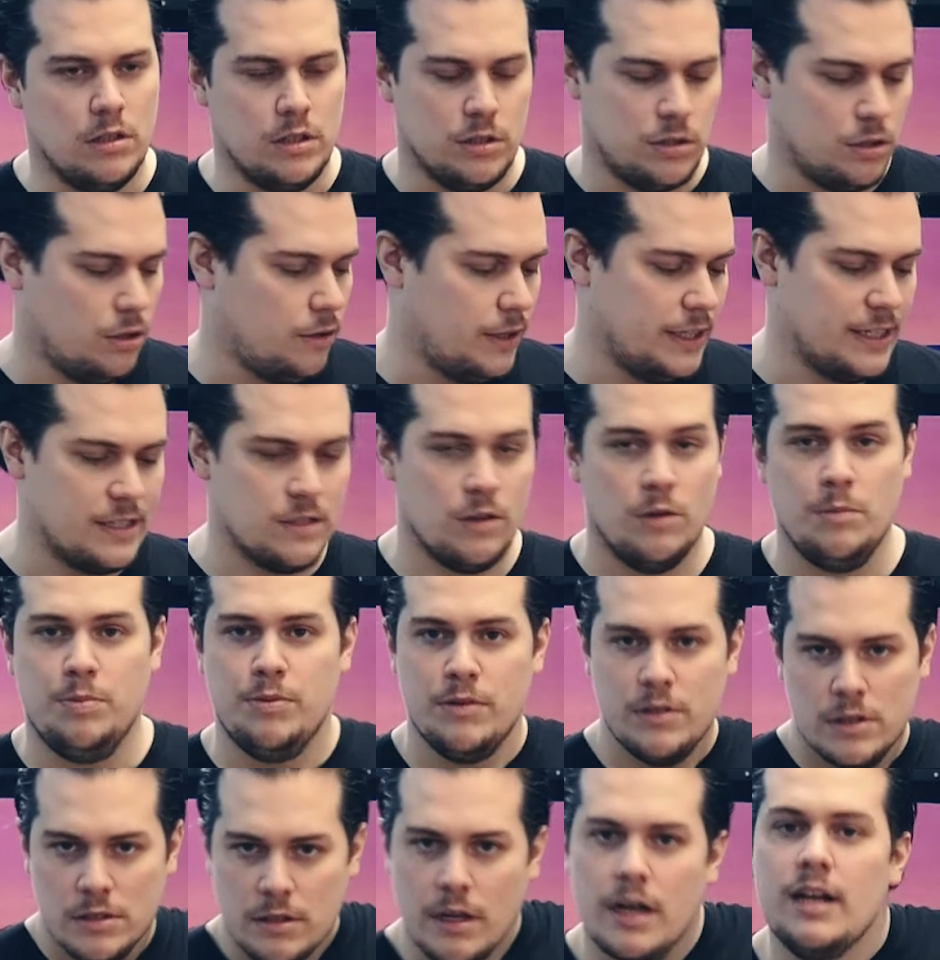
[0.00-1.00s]
genre exemple,
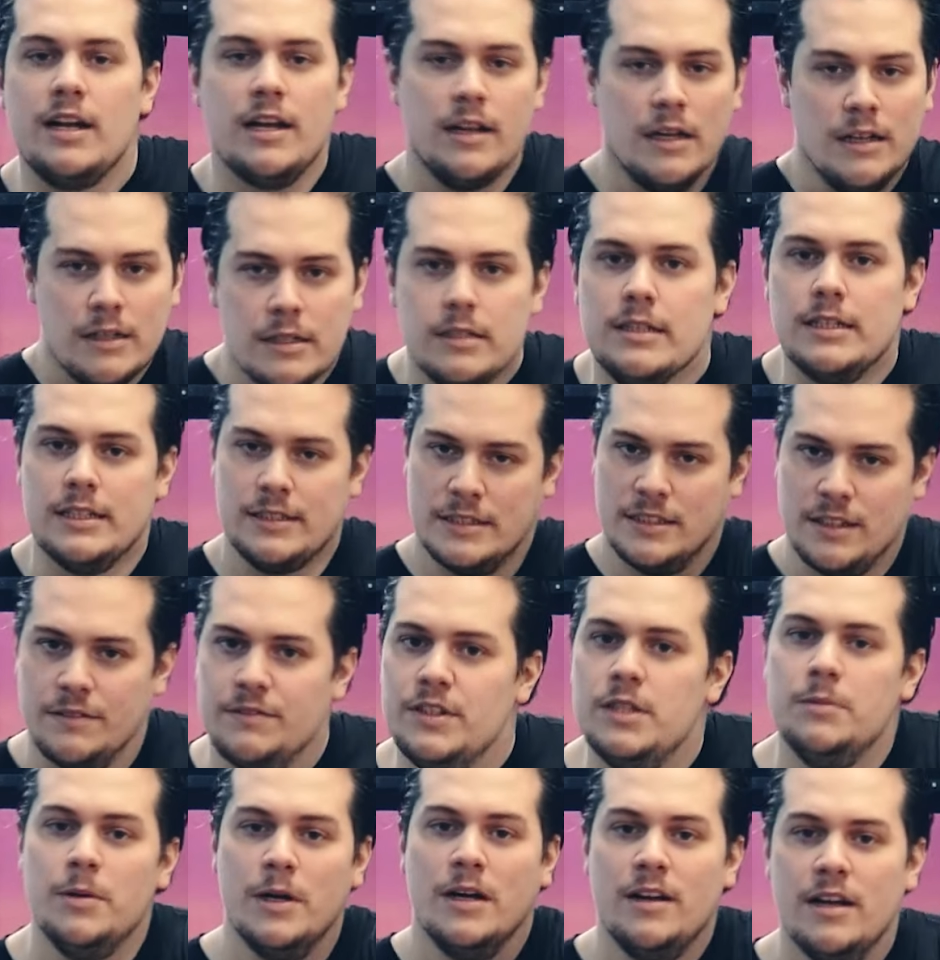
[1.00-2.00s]
voilà, hein, ça
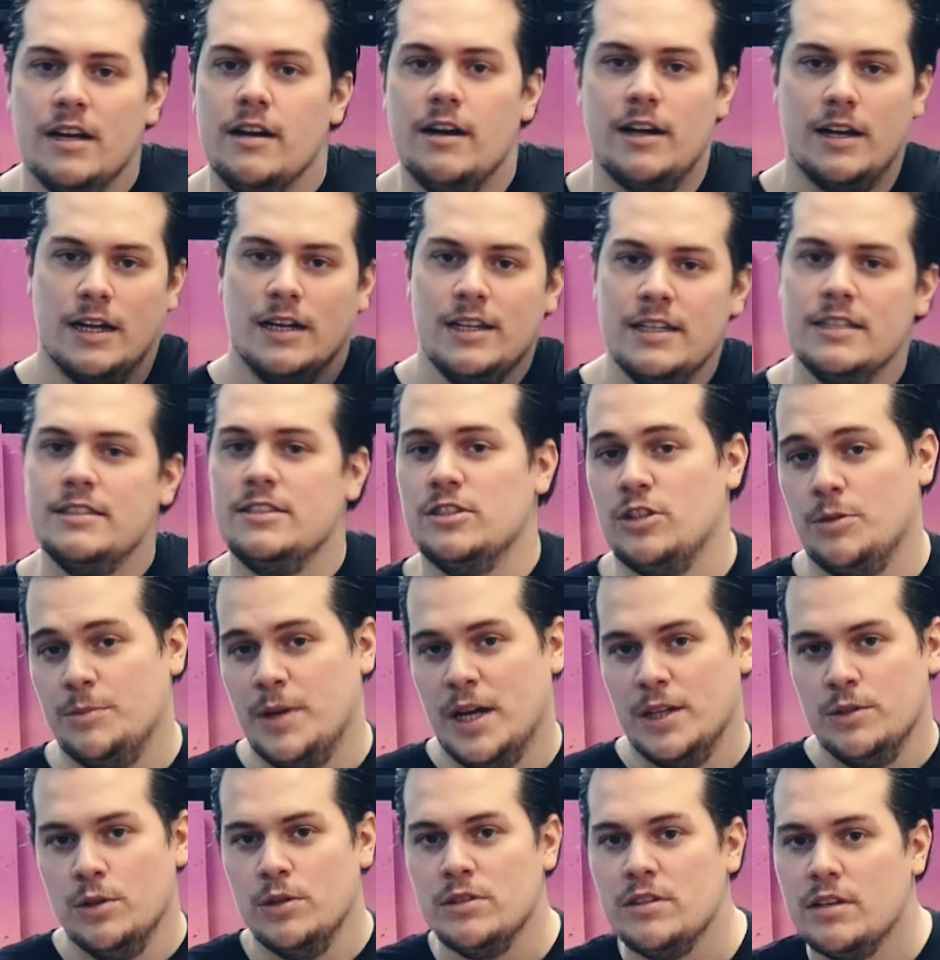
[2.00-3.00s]
vibre, voilà, j'en mets
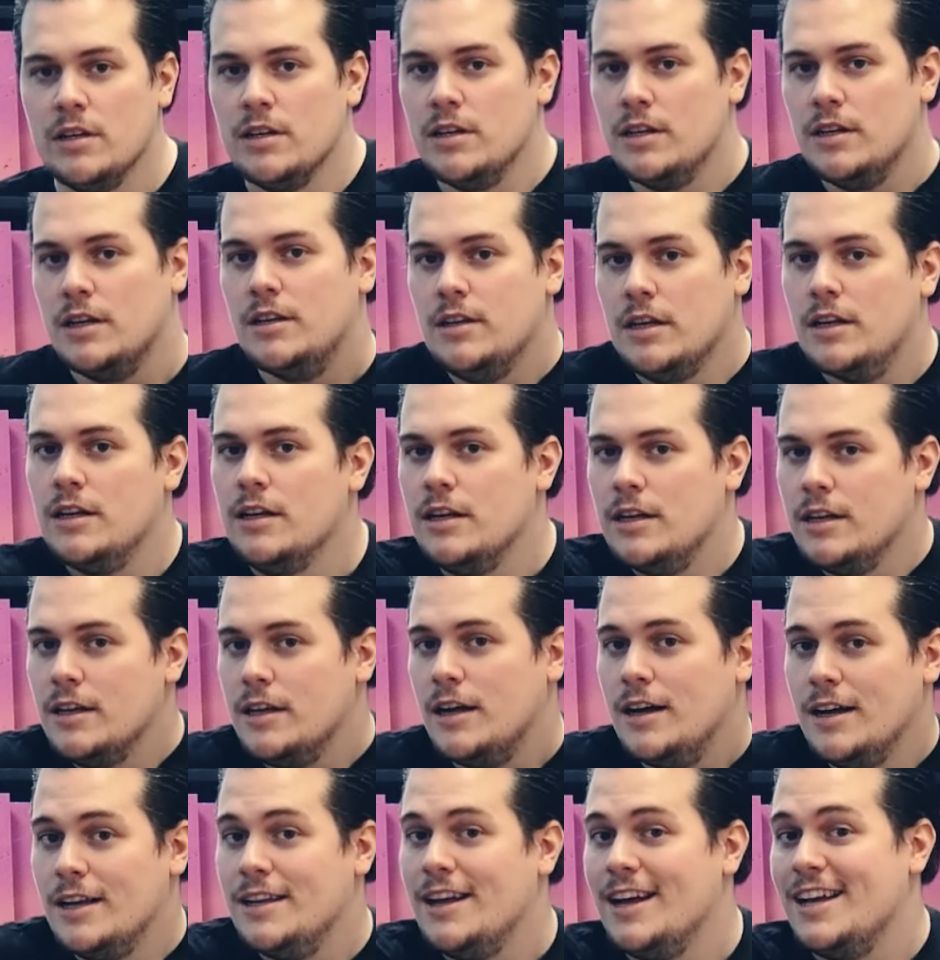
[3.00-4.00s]
un autre,
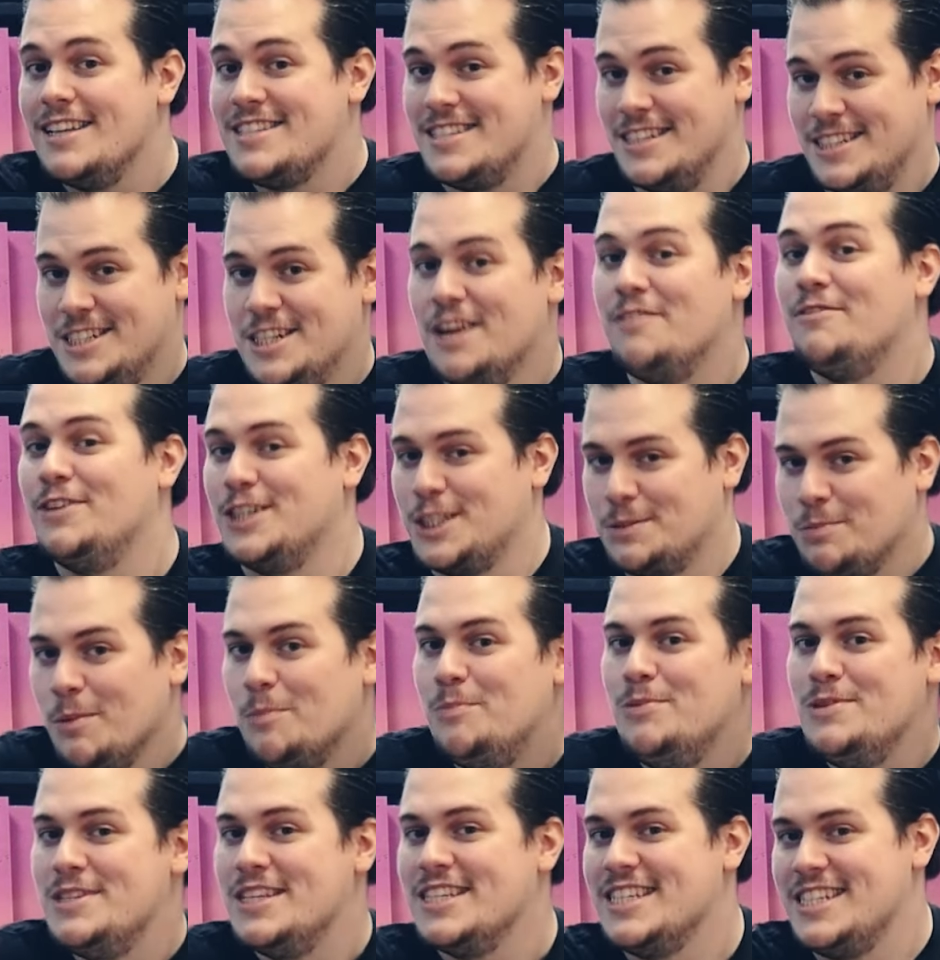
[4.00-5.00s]
ah, c'est déjà vachement
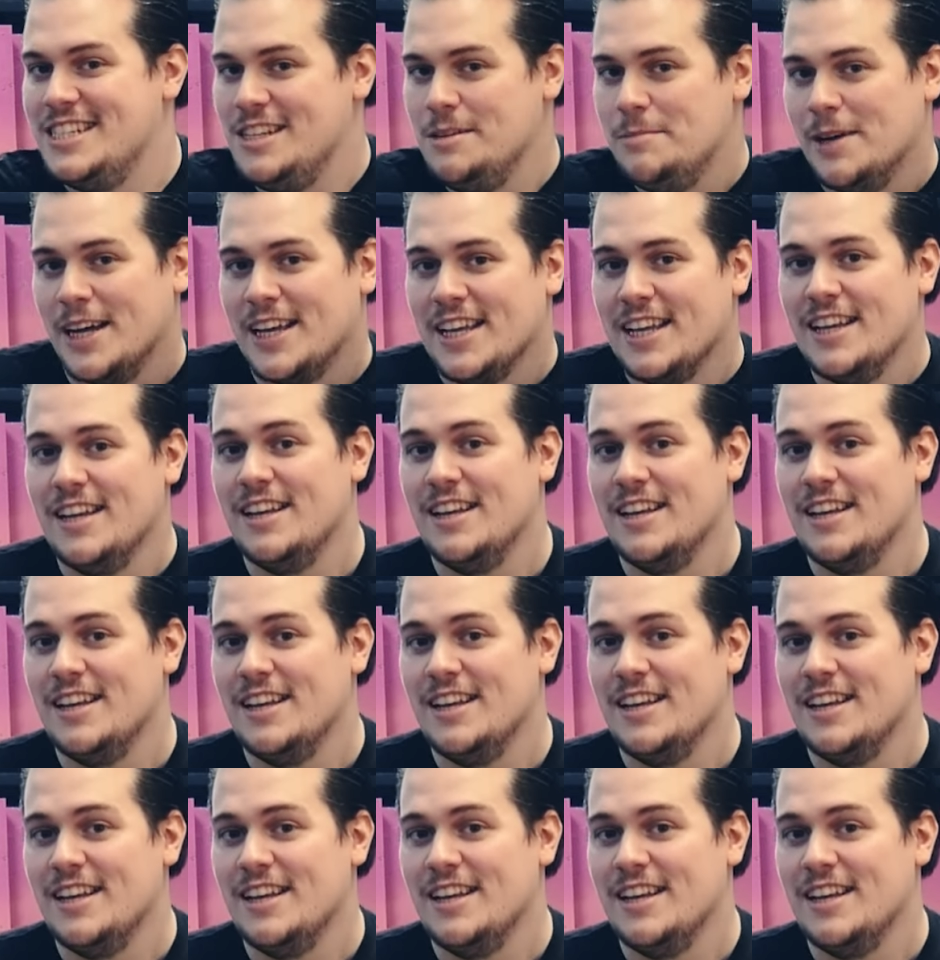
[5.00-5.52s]
plus équilibré.